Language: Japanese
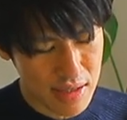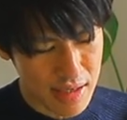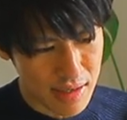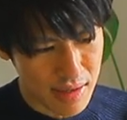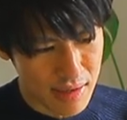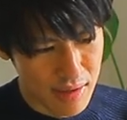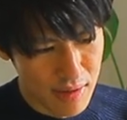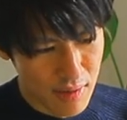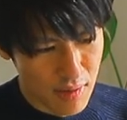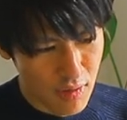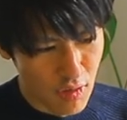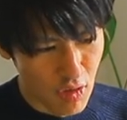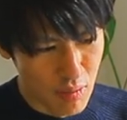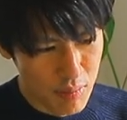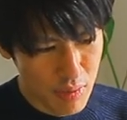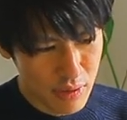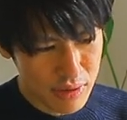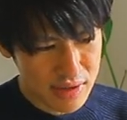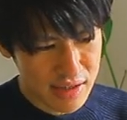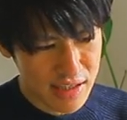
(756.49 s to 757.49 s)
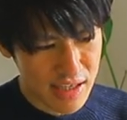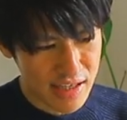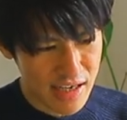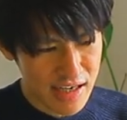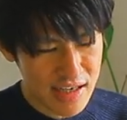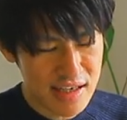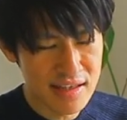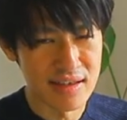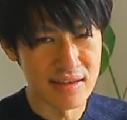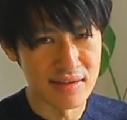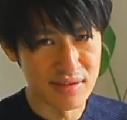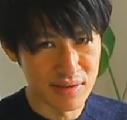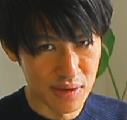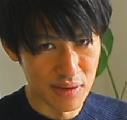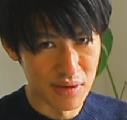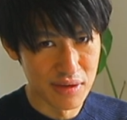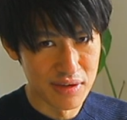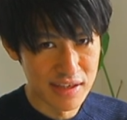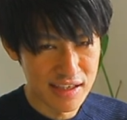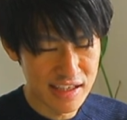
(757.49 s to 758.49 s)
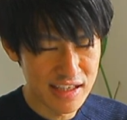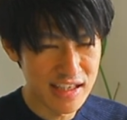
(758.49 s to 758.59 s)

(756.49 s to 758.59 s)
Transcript: ね、思ってないんですよ。